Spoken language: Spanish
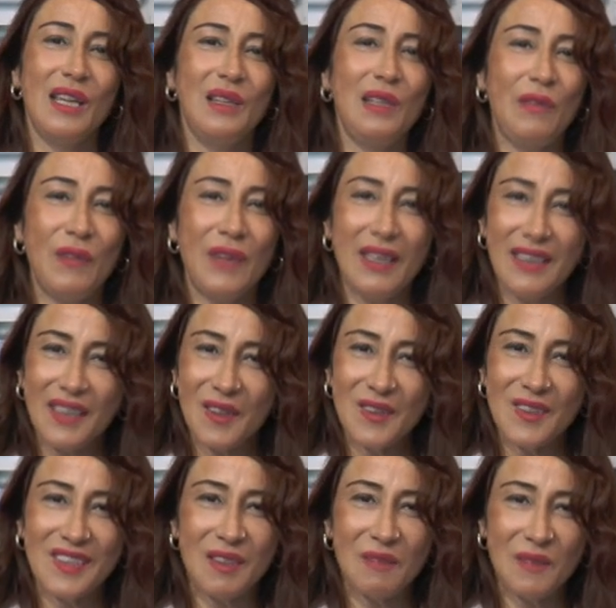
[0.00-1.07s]
diferentes
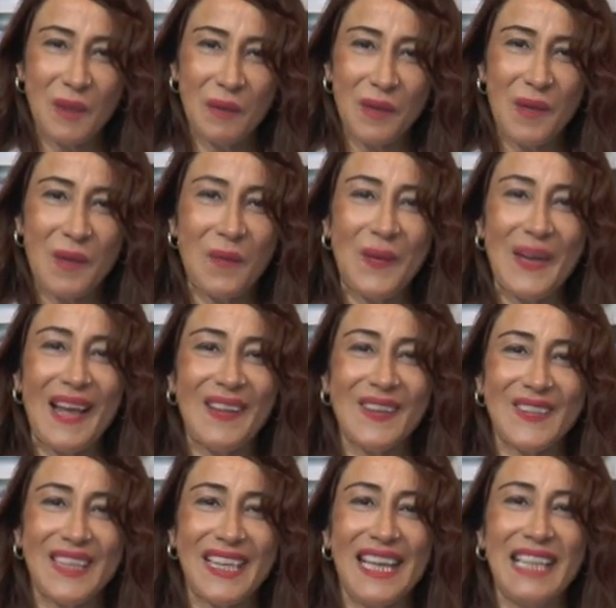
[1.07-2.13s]
conceptos
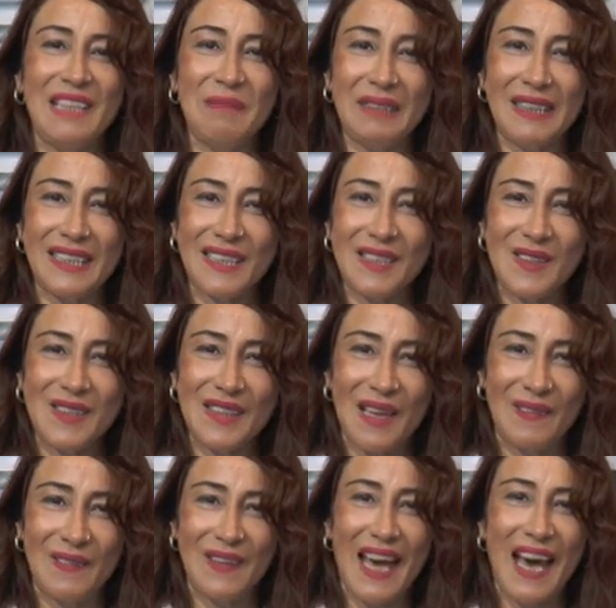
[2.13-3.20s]
vinculados a la alimentación
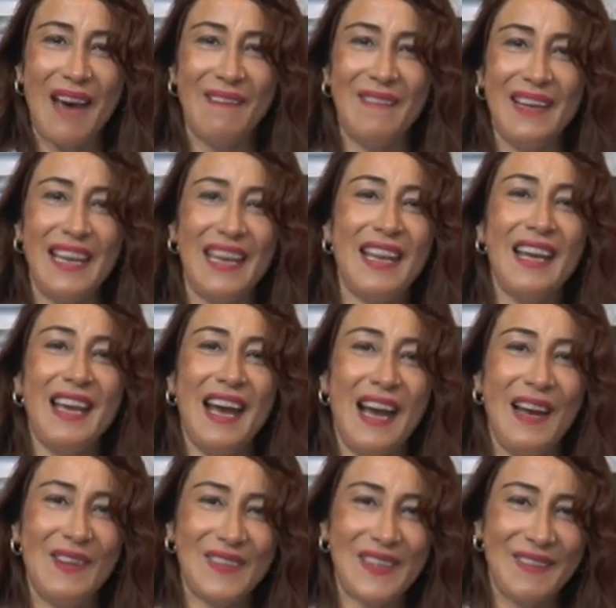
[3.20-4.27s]
saludable, a
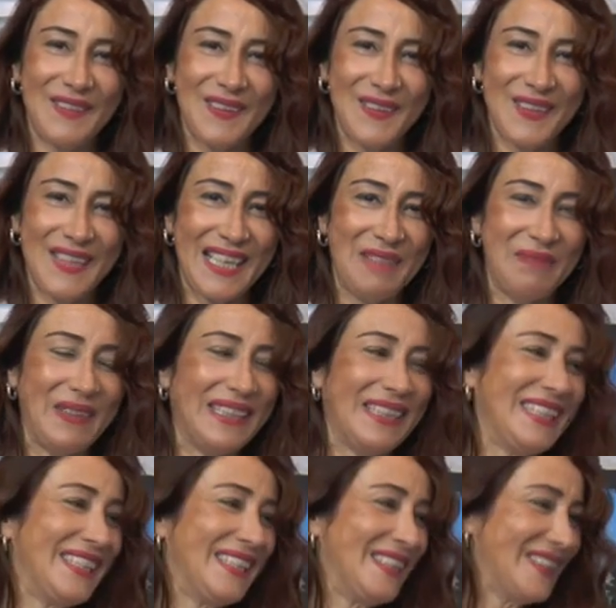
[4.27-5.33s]
los hábitos
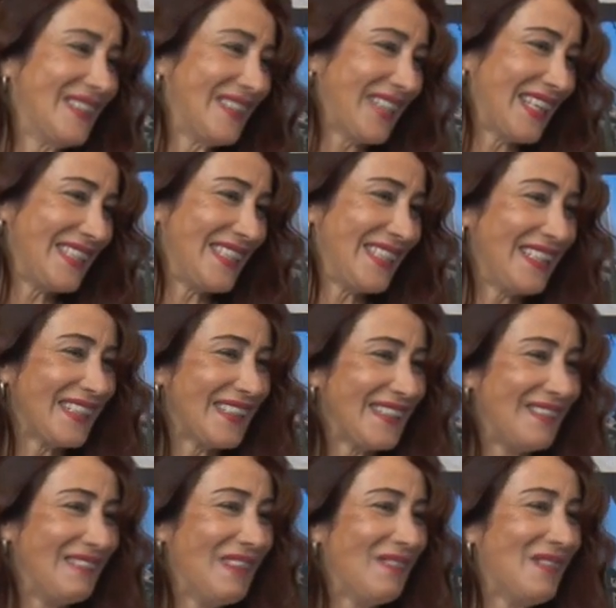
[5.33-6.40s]
alimenticios. Así
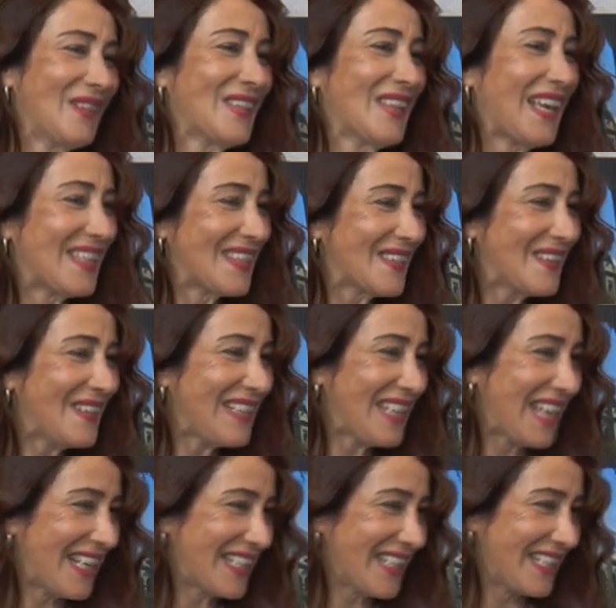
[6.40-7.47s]
recibimos a Sol y
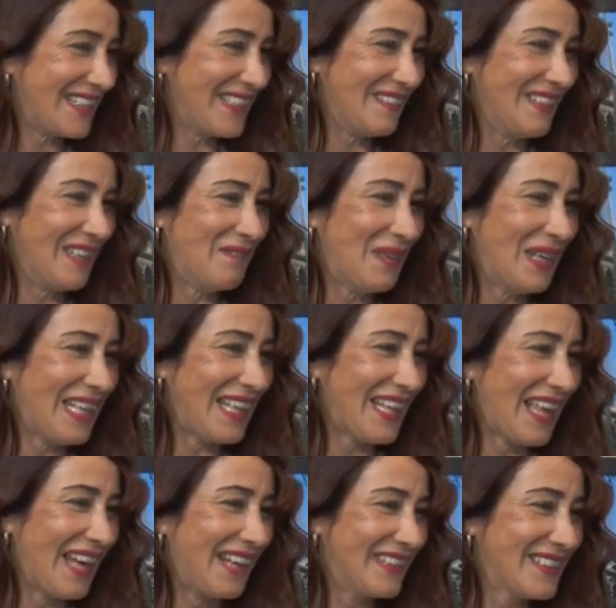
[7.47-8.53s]
a Jessy.
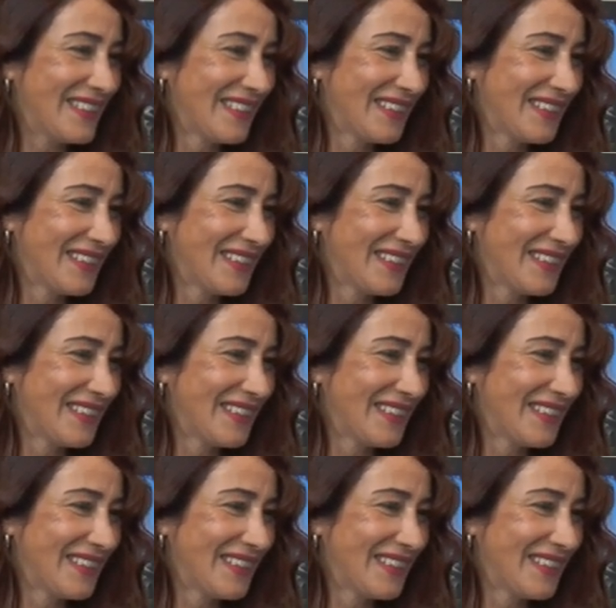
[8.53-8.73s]
Bienvenidas.